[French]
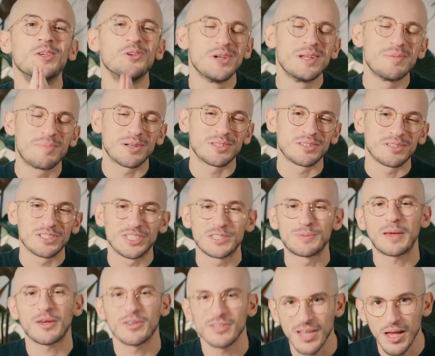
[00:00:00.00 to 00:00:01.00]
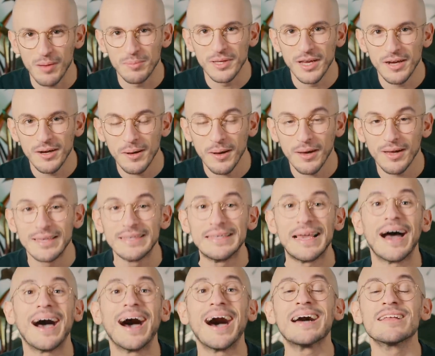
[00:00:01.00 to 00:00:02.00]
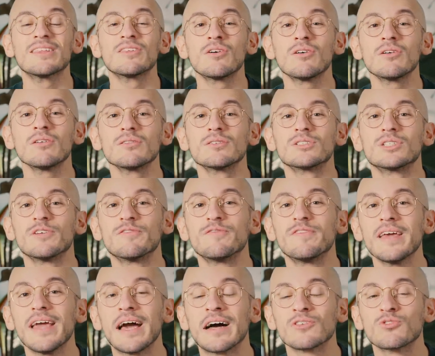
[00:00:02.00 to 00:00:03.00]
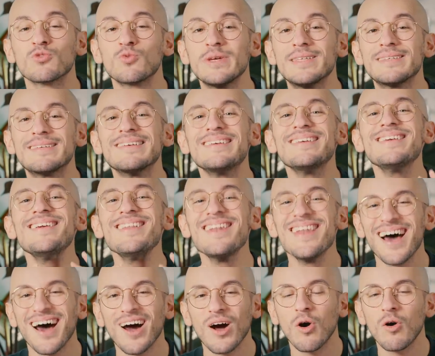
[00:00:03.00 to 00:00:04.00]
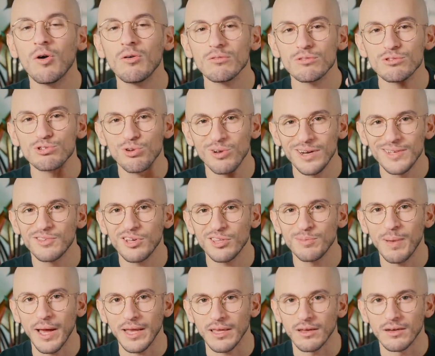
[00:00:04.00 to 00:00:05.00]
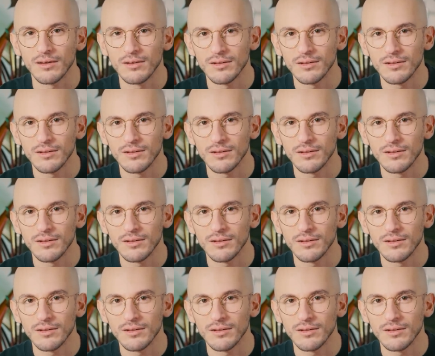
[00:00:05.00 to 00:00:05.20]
Yo les potes, j'espère que ça va bien. Il y a un an, j'ai fait un tweet hilarant sur les tote bags.